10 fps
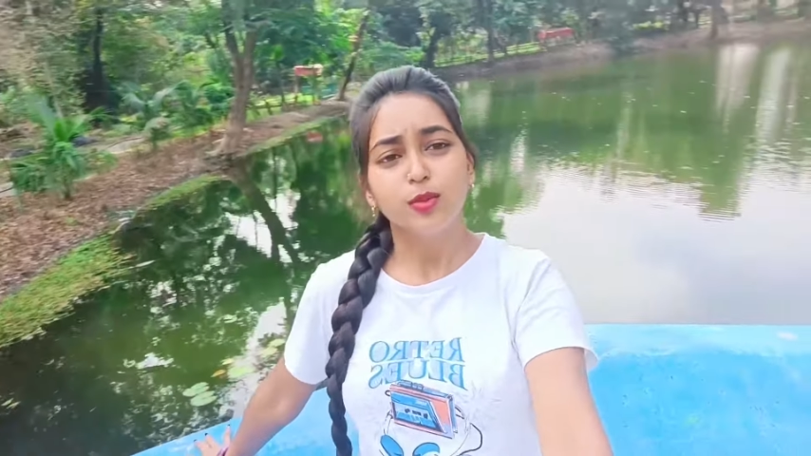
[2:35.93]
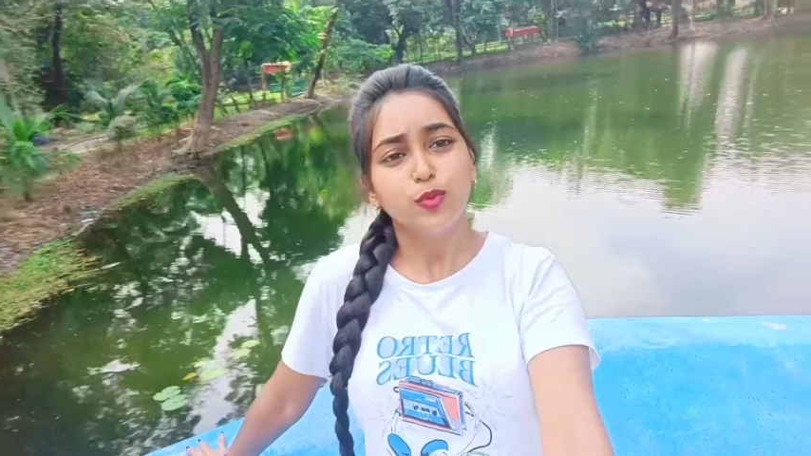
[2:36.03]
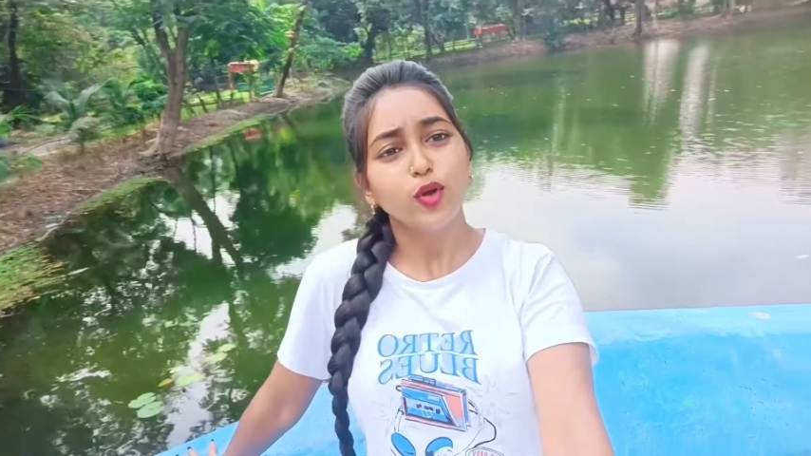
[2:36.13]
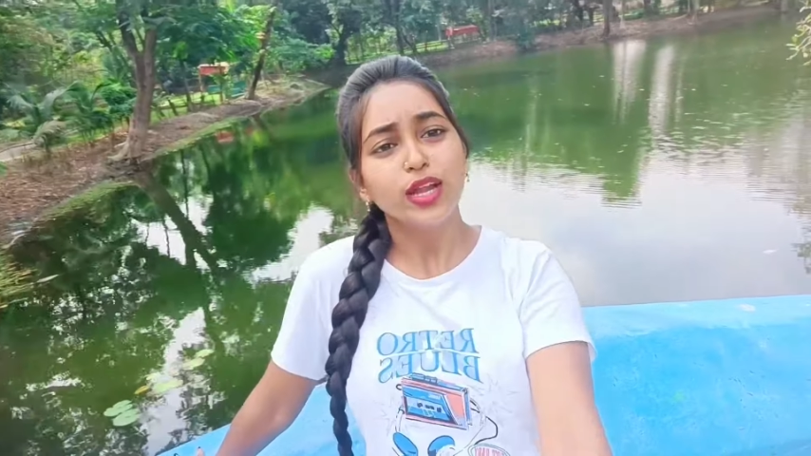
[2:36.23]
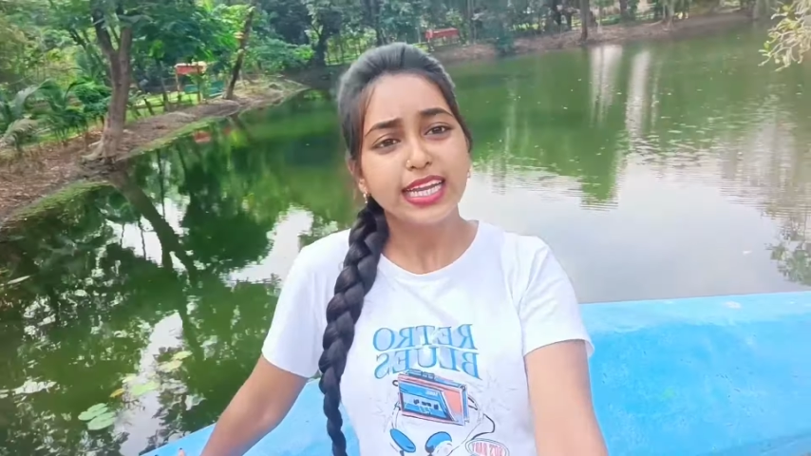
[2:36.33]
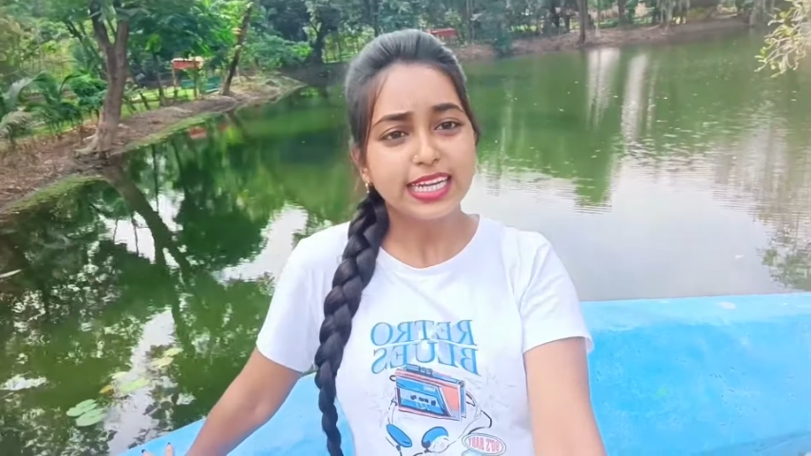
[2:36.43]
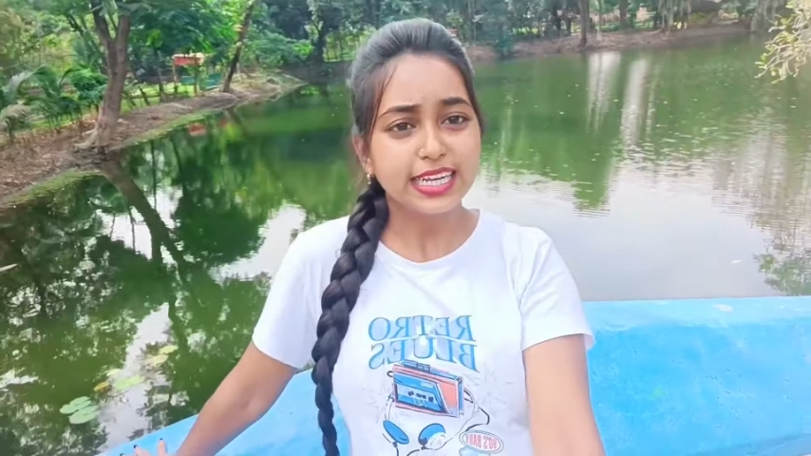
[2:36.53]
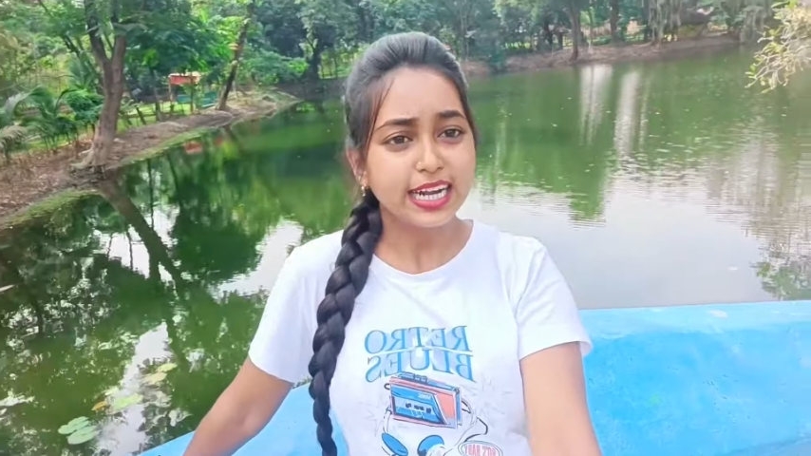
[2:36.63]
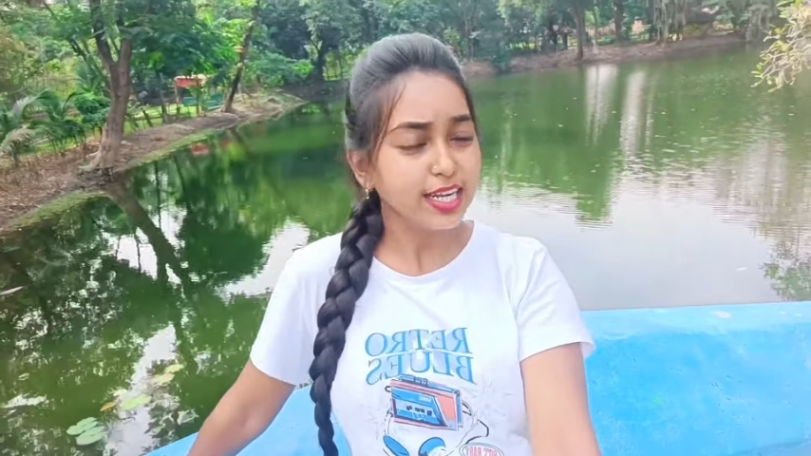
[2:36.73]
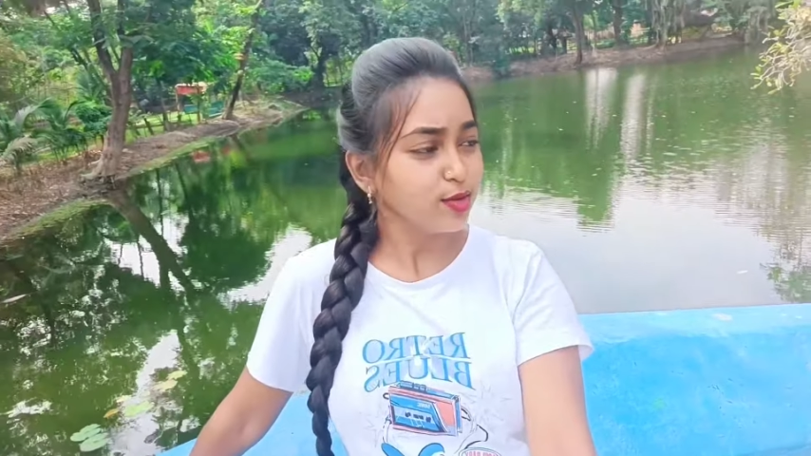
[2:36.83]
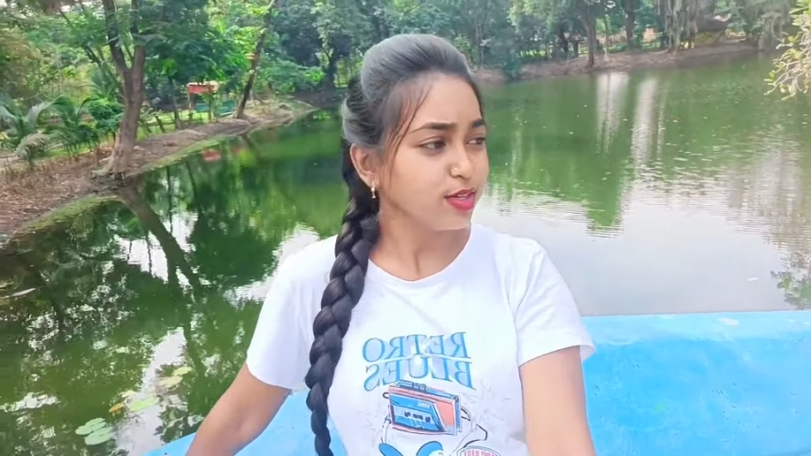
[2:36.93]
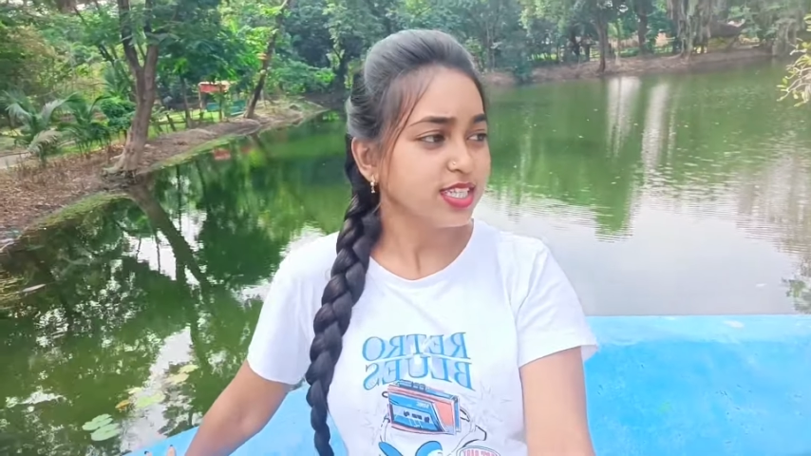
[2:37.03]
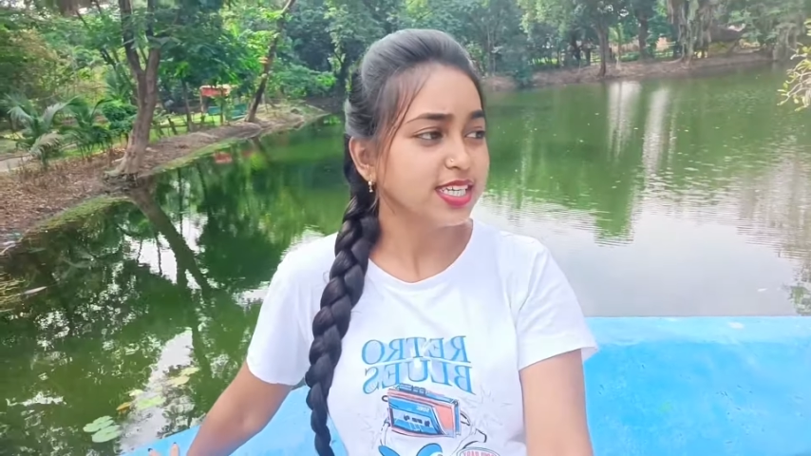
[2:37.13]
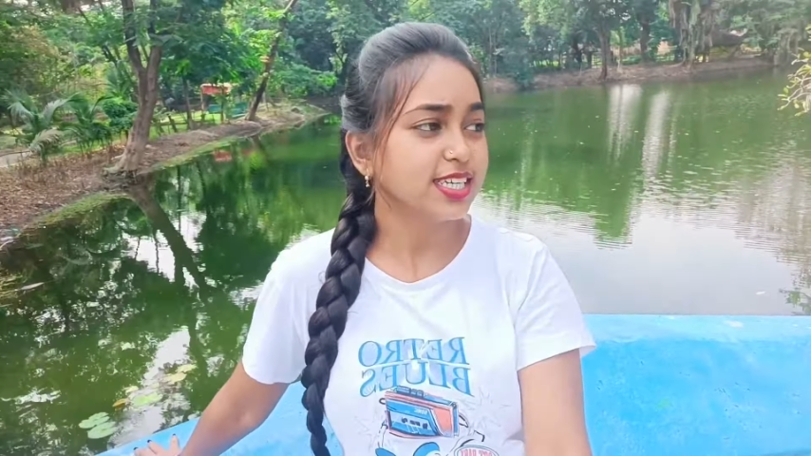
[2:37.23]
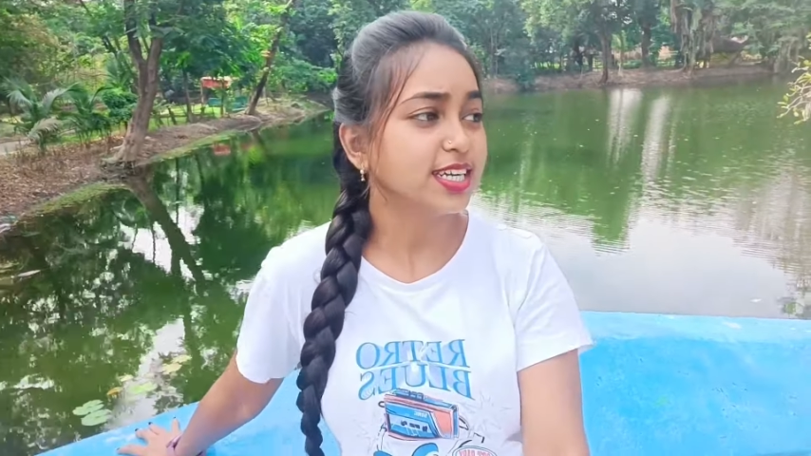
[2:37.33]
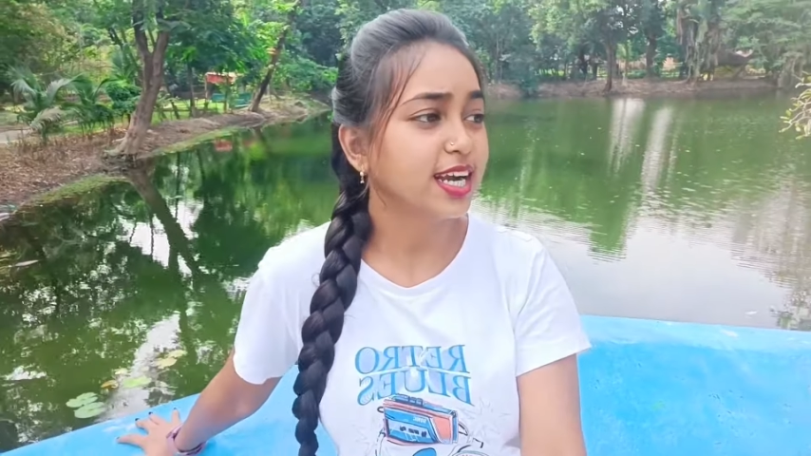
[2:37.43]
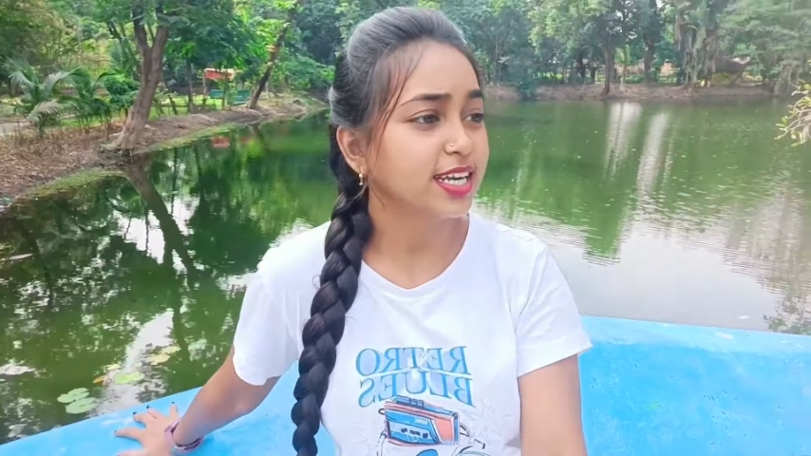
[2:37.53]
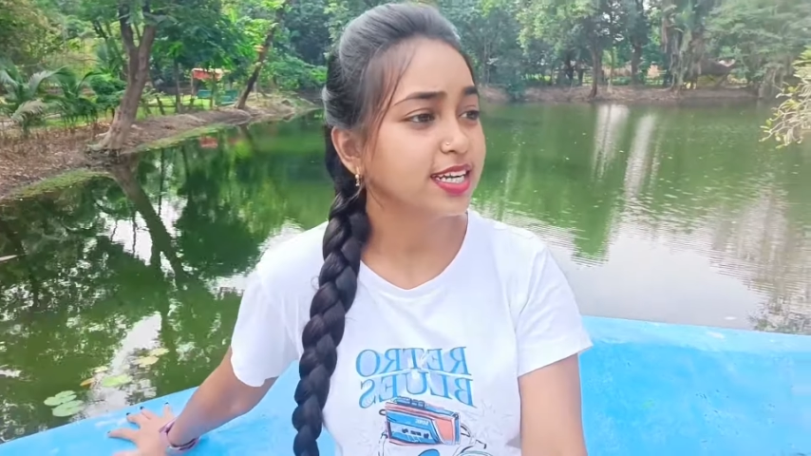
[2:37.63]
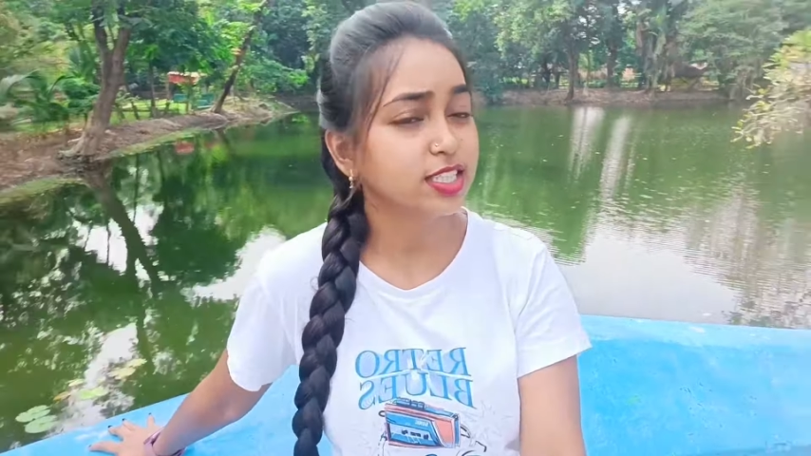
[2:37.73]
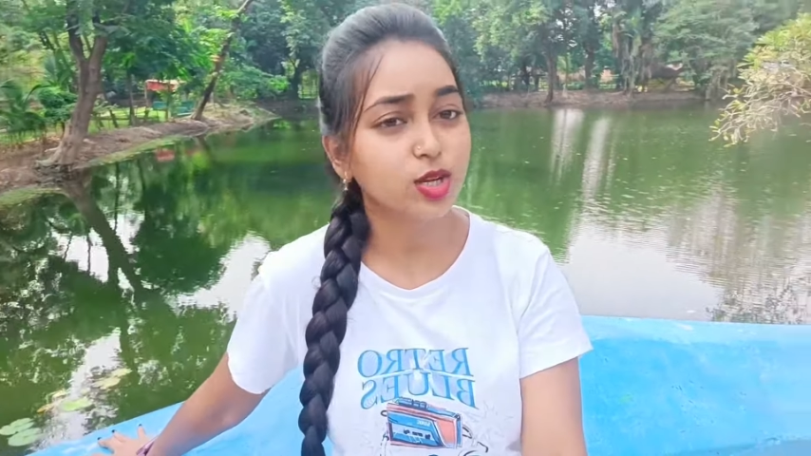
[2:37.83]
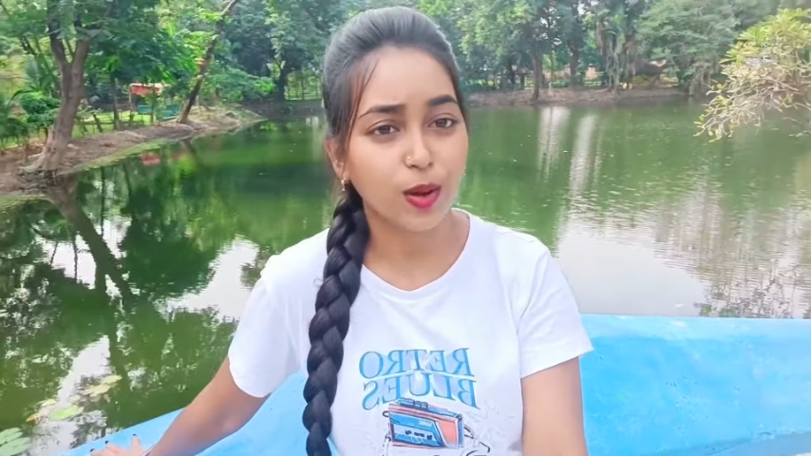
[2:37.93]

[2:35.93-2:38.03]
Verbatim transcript: পুরো ইডেন গার্ডেন রয়েছে ইডেন গার্ডেনের যে